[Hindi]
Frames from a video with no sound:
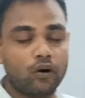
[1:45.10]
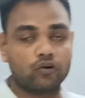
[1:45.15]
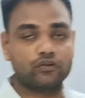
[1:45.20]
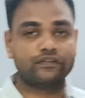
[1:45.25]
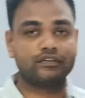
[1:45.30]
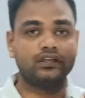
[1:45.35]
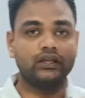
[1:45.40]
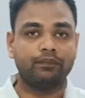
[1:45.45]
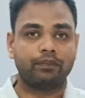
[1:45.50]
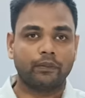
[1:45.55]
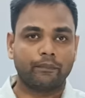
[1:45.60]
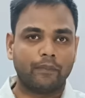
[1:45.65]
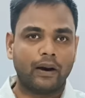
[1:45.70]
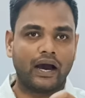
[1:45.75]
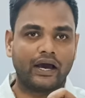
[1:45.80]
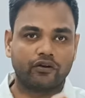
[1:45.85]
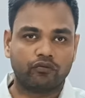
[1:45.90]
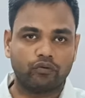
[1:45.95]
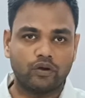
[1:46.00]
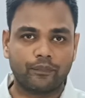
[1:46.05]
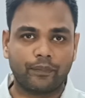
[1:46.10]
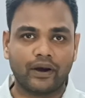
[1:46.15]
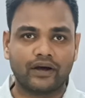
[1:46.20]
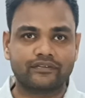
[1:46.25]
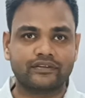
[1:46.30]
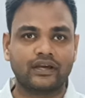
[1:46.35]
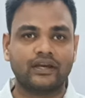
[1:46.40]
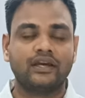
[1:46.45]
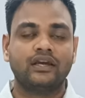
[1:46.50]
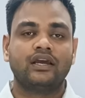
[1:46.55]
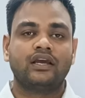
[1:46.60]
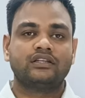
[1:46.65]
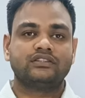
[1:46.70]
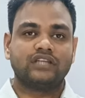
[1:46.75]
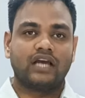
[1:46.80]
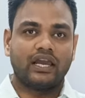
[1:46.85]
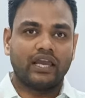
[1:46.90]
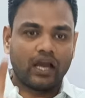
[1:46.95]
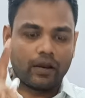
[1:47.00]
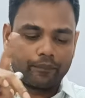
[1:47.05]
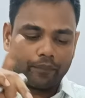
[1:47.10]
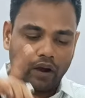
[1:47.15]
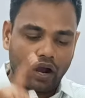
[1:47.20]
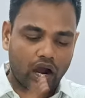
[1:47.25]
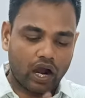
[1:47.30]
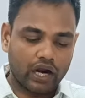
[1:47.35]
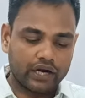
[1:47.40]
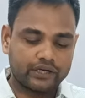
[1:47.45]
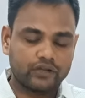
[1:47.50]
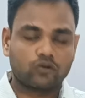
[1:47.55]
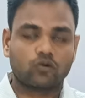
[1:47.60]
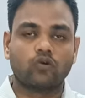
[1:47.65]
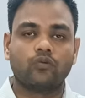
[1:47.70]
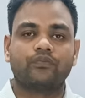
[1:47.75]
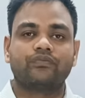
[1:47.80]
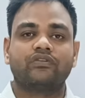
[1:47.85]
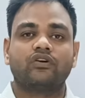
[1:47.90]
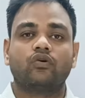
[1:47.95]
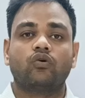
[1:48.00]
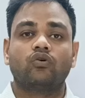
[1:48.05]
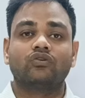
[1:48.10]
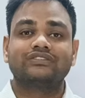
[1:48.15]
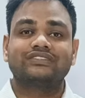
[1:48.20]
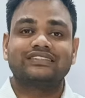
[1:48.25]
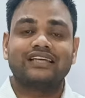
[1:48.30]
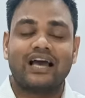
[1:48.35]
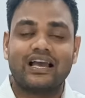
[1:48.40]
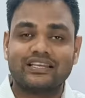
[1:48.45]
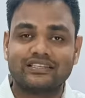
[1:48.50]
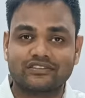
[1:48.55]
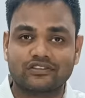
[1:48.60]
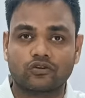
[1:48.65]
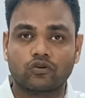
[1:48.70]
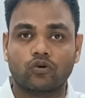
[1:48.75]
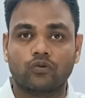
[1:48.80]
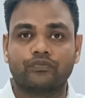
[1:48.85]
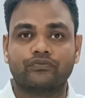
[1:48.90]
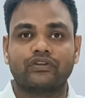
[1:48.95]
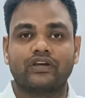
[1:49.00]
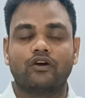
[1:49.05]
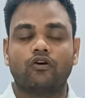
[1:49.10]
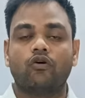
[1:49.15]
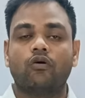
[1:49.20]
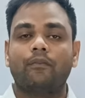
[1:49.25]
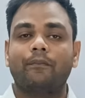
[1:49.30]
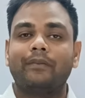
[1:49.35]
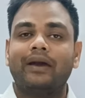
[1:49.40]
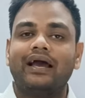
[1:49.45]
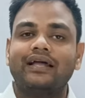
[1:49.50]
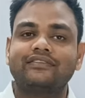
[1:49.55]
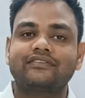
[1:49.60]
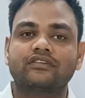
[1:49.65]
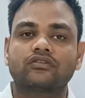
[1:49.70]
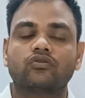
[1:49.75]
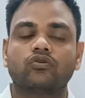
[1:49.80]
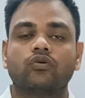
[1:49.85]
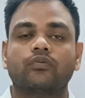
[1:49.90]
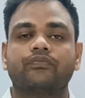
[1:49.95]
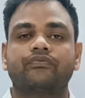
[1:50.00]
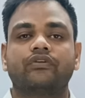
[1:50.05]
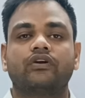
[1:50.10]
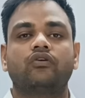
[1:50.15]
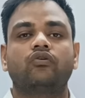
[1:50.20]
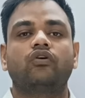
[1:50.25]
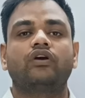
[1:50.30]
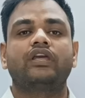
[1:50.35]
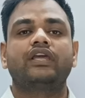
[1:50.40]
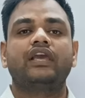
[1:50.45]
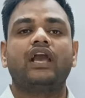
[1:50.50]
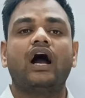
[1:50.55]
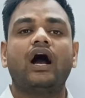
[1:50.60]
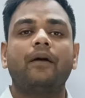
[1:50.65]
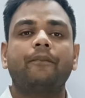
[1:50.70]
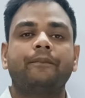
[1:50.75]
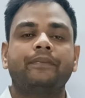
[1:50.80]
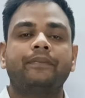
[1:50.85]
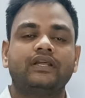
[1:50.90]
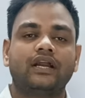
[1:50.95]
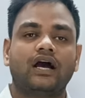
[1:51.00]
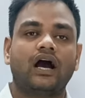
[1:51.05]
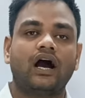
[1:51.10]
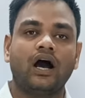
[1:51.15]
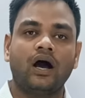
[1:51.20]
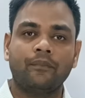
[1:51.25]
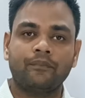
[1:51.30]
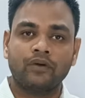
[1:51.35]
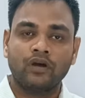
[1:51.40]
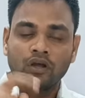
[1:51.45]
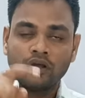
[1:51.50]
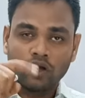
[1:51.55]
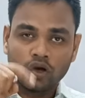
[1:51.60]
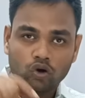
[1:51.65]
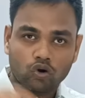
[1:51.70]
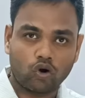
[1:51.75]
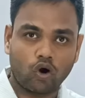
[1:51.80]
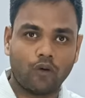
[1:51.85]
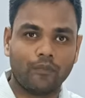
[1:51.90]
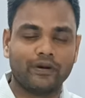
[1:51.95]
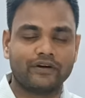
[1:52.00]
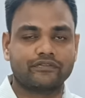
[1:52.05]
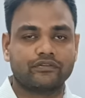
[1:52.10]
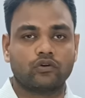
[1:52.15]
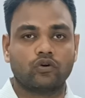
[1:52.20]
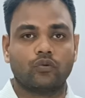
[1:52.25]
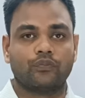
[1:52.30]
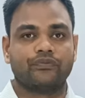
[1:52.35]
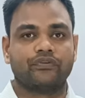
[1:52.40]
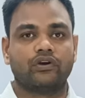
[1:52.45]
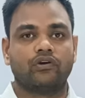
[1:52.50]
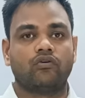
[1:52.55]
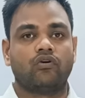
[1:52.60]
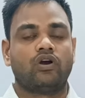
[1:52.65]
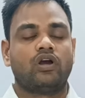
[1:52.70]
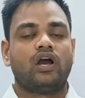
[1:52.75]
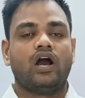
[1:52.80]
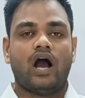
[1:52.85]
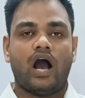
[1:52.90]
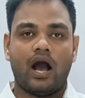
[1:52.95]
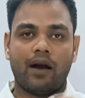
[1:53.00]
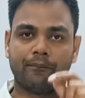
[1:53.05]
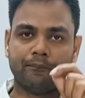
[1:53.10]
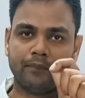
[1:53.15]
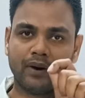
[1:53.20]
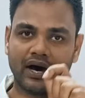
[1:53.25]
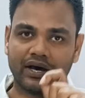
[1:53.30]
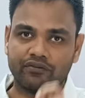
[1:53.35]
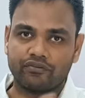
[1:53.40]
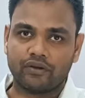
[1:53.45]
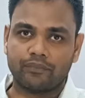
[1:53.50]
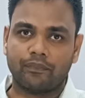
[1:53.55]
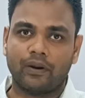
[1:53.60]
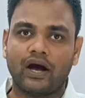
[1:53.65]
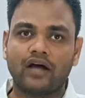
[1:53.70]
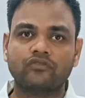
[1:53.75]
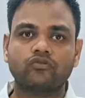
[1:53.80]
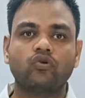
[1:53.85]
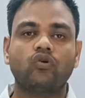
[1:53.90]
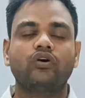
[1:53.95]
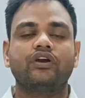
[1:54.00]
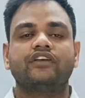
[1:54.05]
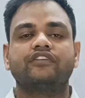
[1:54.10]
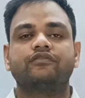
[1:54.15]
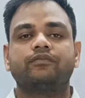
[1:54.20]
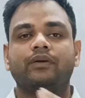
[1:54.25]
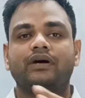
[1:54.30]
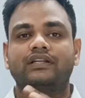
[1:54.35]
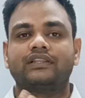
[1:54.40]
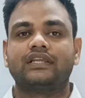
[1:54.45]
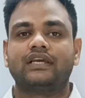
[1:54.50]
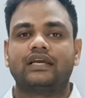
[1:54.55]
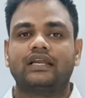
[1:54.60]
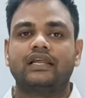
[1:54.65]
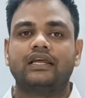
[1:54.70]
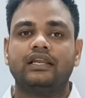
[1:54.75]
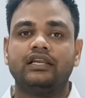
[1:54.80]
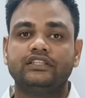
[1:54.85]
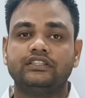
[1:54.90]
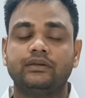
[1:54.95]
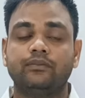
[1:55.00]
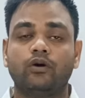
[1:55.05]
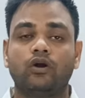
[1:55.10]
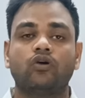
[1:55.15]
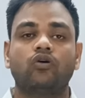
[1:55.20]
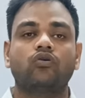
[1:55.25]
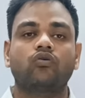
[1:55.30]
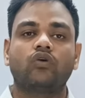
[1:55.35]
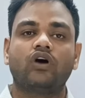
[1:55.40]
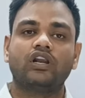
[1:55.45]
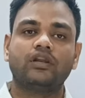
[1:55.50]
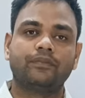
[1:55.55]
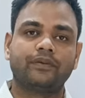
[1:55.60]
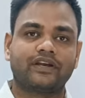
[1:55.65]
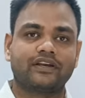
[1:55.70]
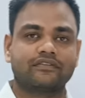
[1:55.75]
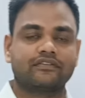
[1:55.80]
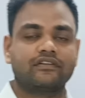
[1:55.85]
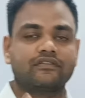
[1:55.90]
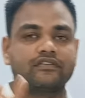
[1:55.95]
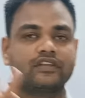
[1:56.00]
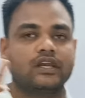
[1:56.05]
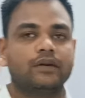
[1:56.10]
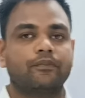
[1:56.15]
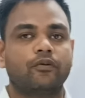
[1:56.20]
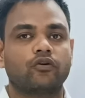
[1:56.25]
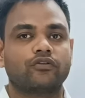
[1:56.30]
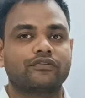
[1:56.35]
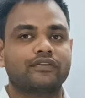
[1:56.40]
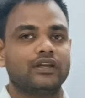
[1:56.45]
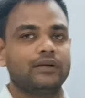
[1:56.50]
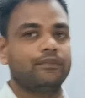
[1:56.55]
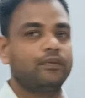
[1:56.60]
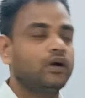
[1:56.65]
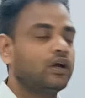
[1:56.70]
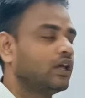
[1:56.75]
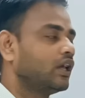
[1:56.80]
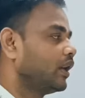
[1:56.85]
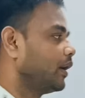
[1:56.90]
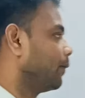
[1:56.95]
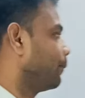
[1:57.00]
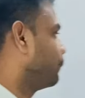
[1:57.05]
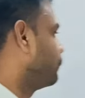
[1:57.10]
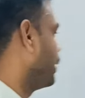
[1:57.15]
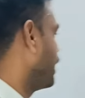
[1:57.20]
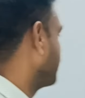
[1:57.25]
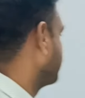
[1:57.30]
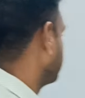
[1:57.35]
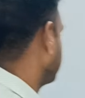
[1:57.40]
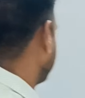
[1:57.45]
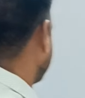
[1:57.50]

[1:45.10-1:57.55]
और सिर्फ बारहवीं पास है चाहे आप आर्ट ग्रुप से हो साइंस ग्रुप से हो मैथ्स ग्रुप से हो या फिर आप कॉमर्स ग्रुप से हो आप बारहवीं पास हो इस भर्ती के लिए एलिजिबल हो क्वालिफिकेशन सिर्फ और सिर्फ बारहवीं